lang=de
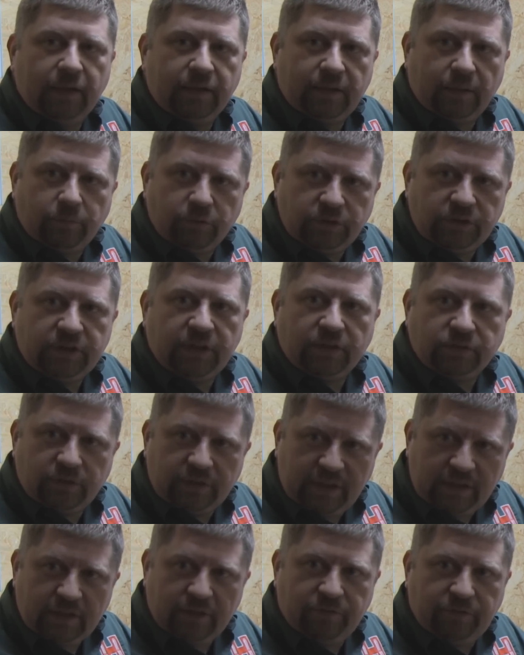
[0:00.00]
da muss ich also
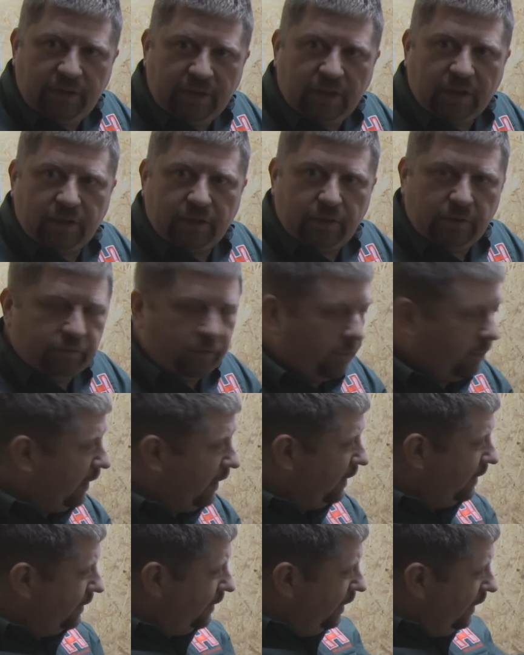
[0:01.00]
jede Fehlerquelle
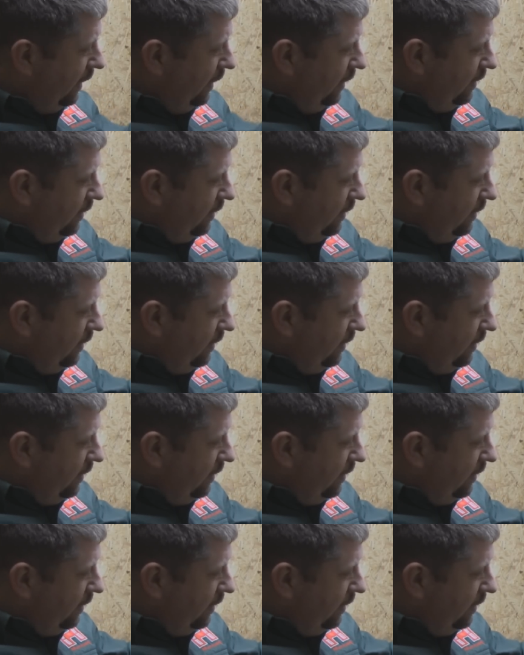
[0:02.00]
vermeiden.